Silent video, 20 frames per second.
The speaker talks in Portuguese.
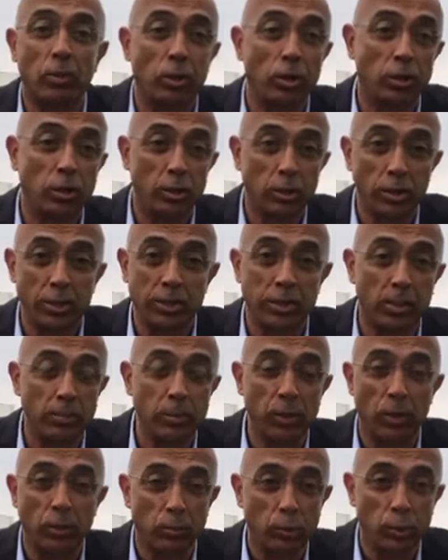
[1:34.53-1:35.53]
onde nós
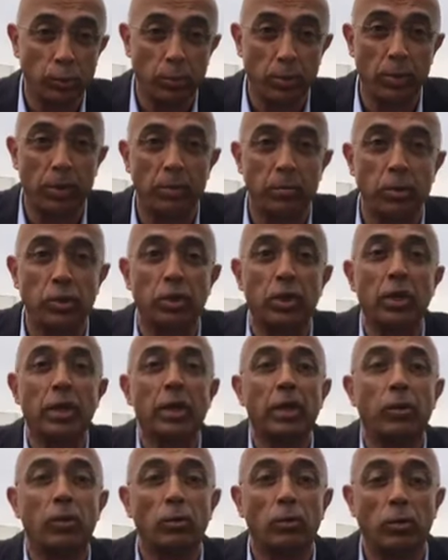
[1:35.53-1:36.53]
analisamos alguns dos problemas,
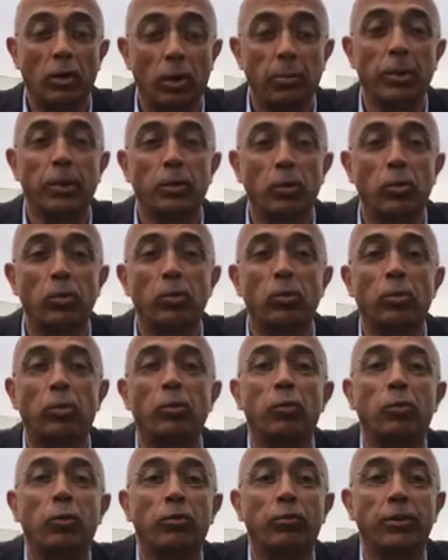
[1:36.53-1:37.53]
normalmente com,
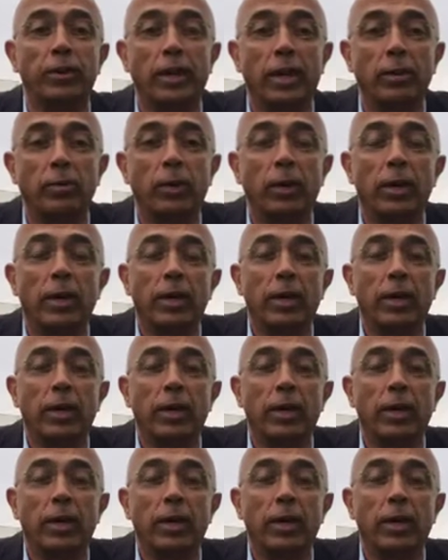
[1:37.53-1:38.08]
com um convidado,